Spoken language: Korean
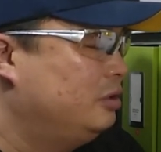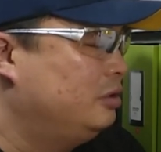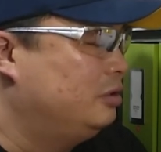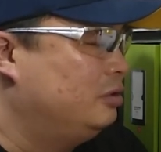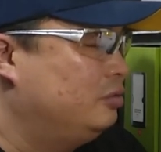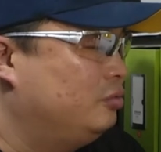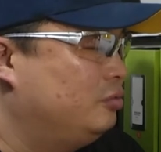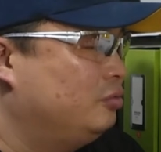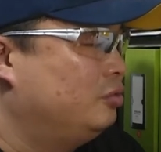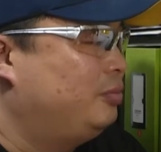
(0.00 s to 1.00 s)
어,
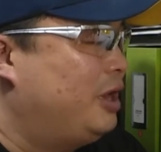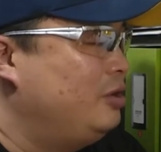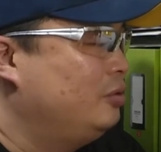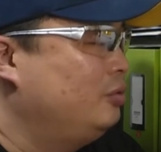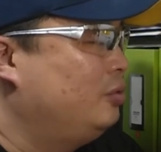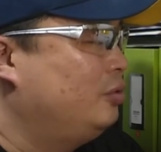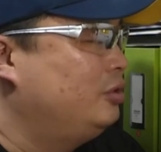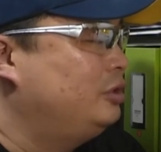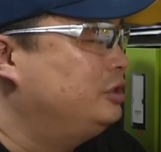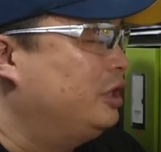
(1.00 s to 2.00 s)
구십팔
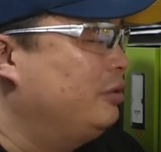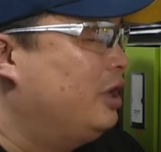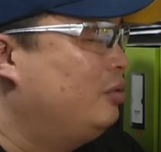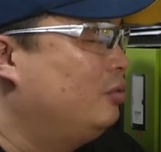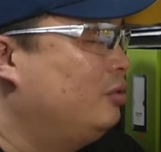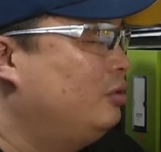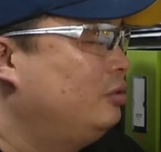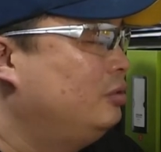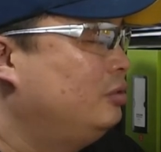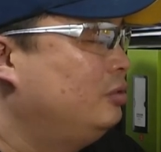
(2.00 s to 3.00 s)
년도를 제외하고
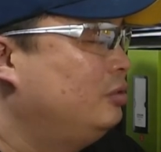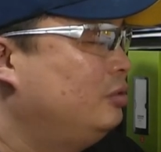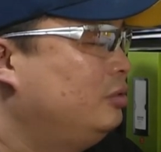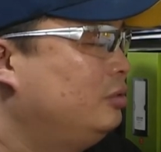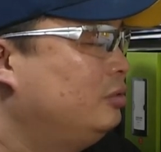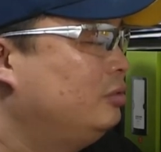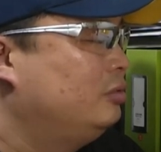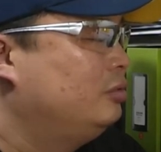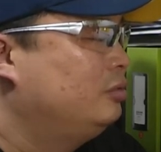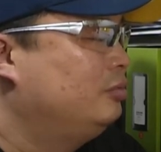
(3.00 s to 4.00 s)

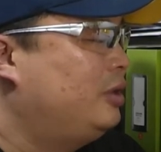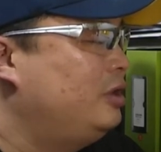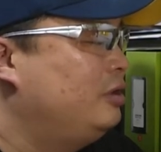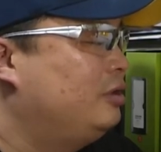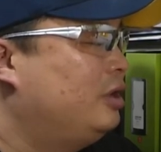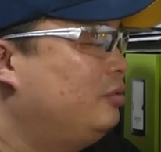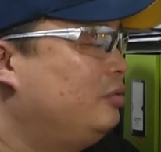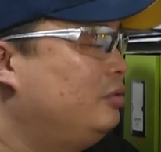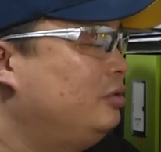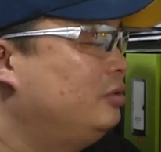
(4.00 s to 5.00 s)
구십팔
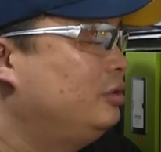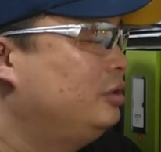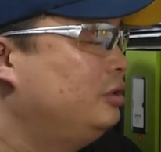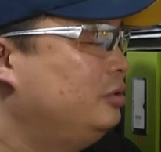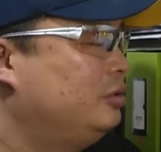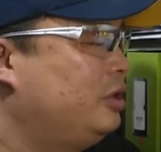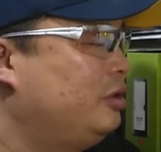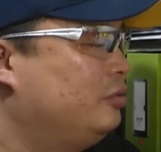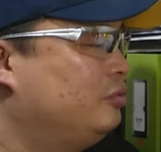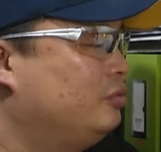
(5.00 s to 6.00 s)
년하고
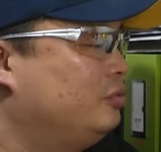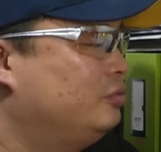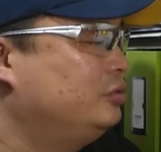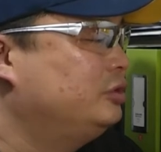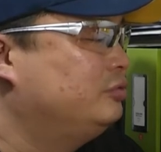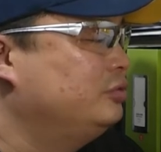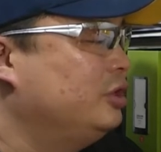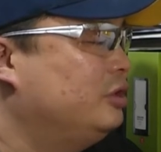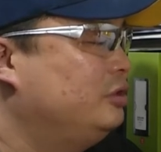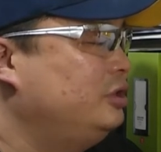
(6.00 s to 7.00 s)
이렇게 구십구
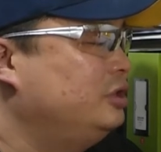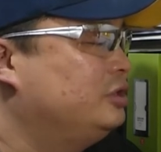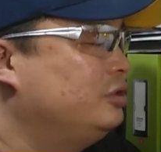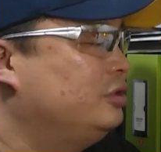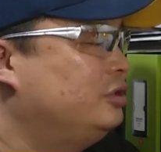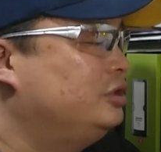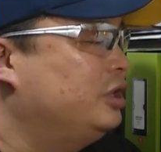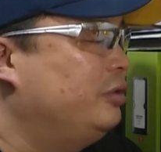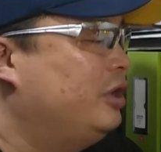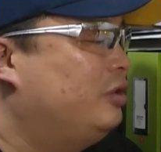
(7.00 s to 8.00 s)
년, 이천 년을
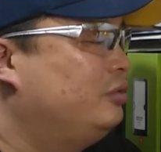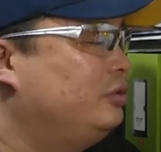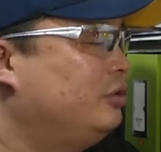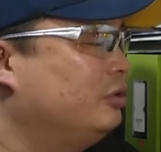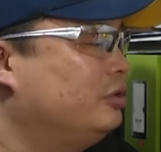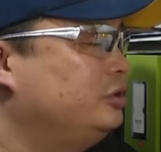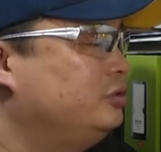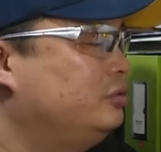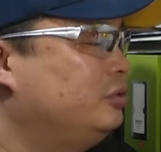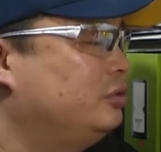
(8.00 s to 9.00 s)
제외하고는 어떤
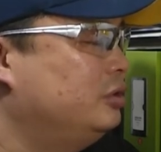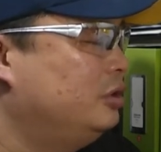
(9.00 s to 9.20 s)
식으로